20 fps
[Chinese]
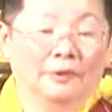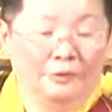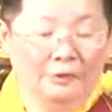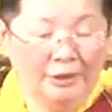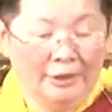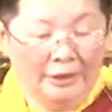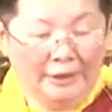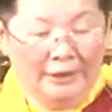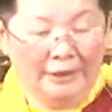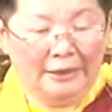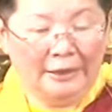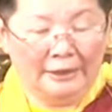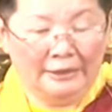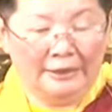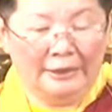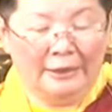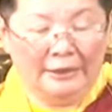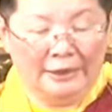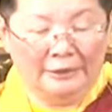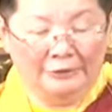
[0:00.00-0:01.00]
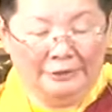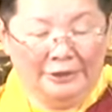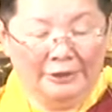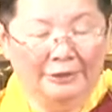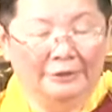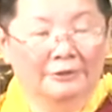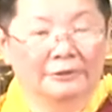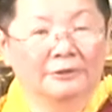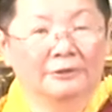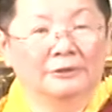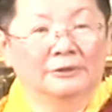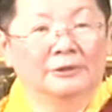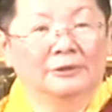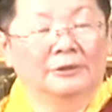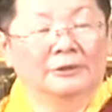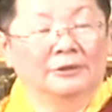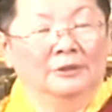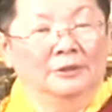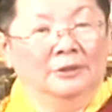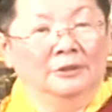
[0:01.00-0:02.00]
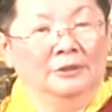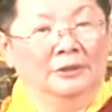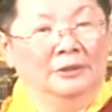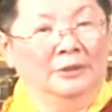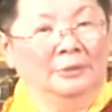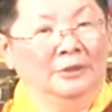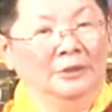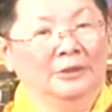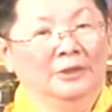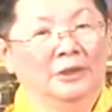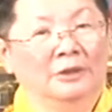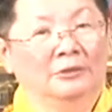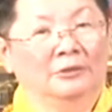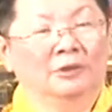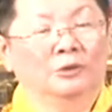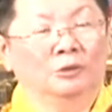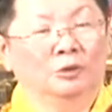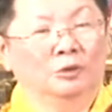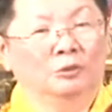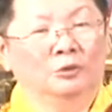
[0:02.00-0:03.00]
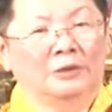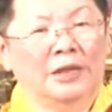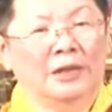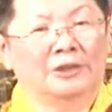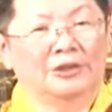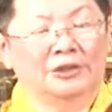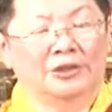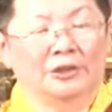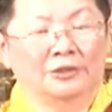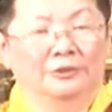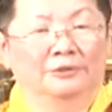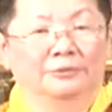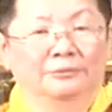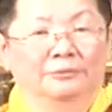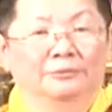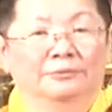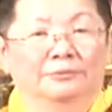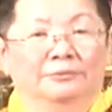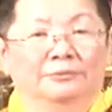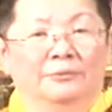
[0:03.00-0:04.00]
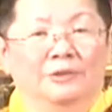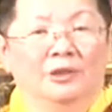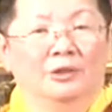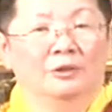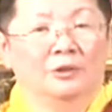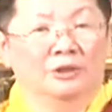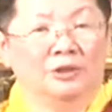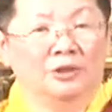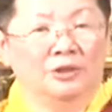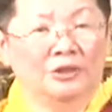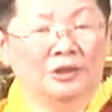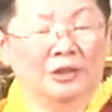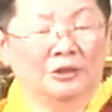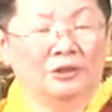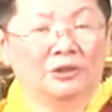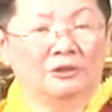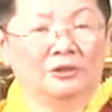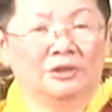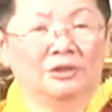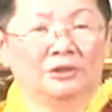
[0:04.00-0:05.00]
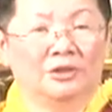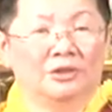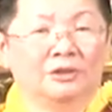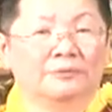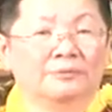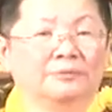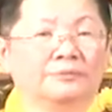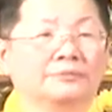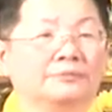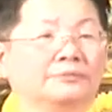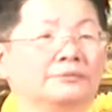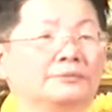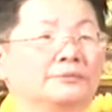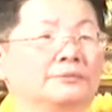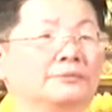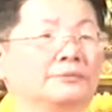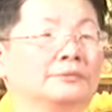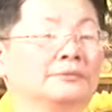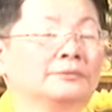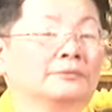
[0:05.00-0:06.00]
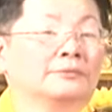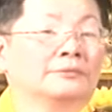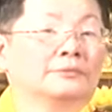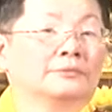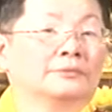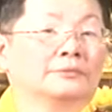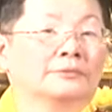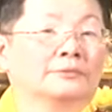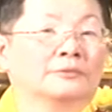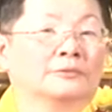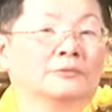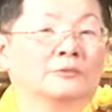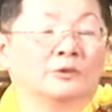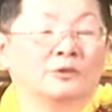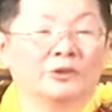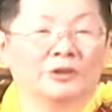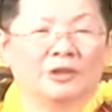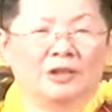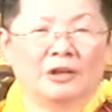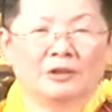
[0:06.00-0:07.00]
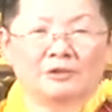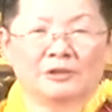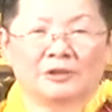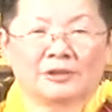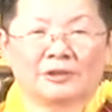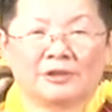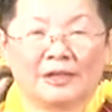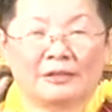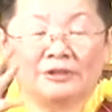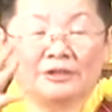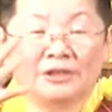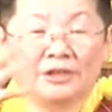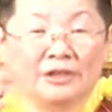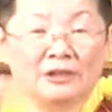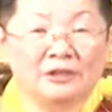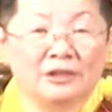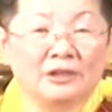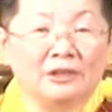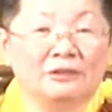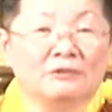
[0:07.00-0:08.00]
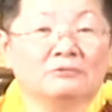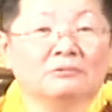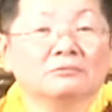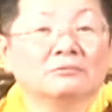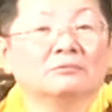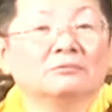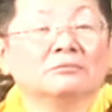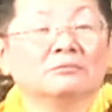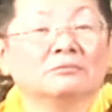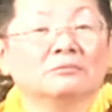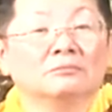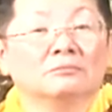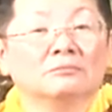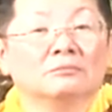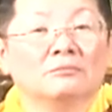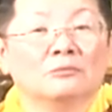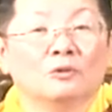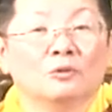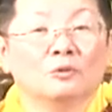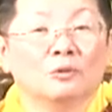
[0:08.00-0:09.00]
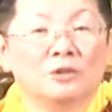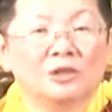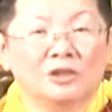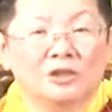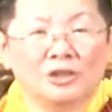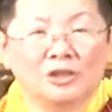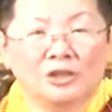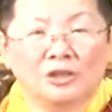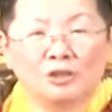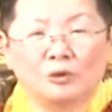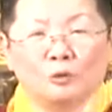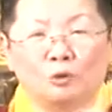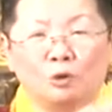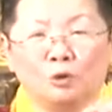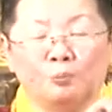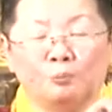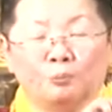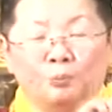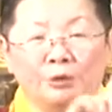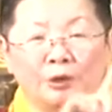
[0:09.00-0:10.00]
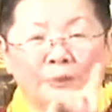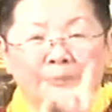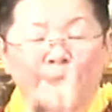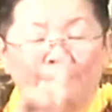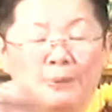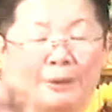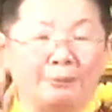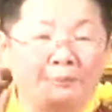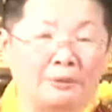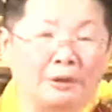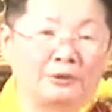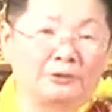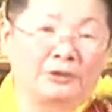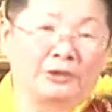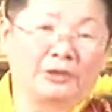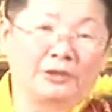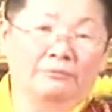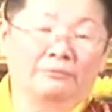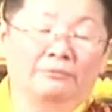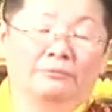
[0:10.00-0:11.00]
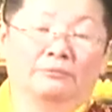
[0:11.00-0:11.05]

也给大家了解，你们要的都太小，因为只想到自己。我要三千亿，我自己都不要半毛钱。